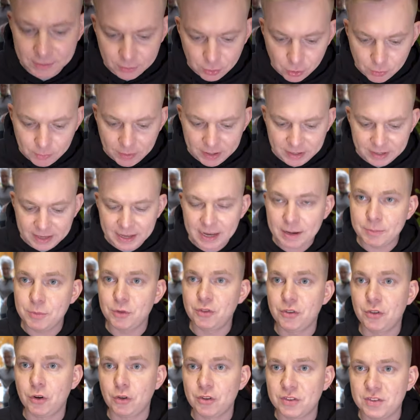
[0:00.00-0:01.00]
normalnie
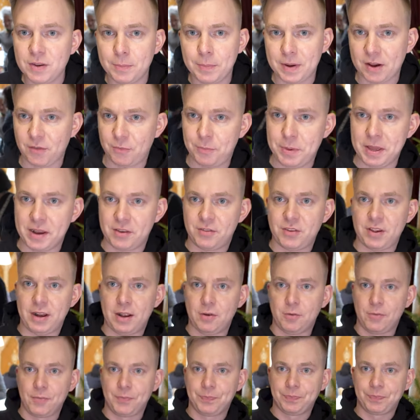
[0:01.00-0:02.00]
jakbyś osypka
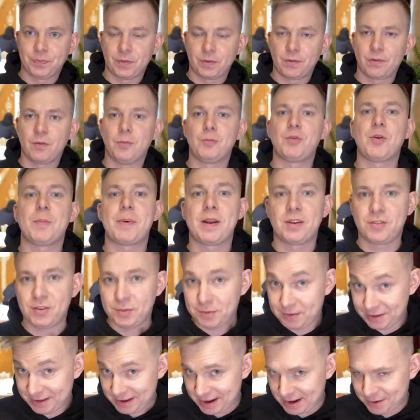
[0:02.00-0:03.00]
wpierdzielał przepraszam,
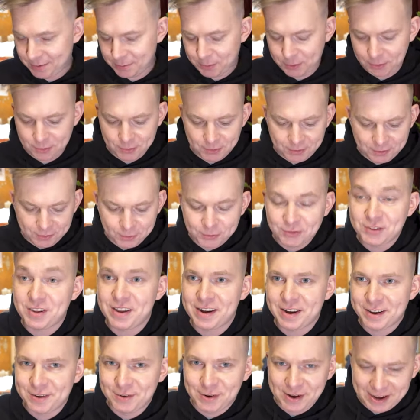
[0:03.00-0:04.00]
serek,
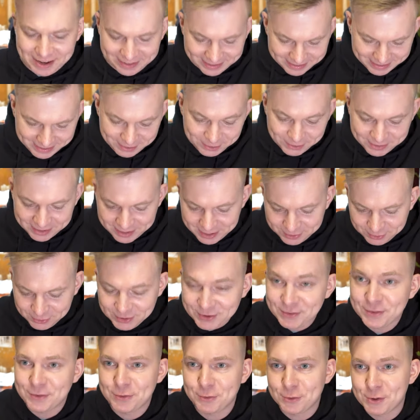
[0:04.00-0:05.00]
serek góralski, no zależy w
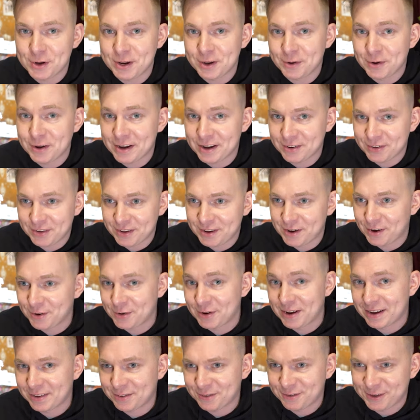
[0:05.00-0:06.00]
której okresie roku,
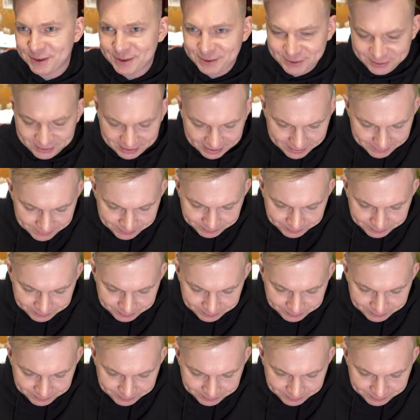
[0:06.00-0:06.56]
jak słyszeliście.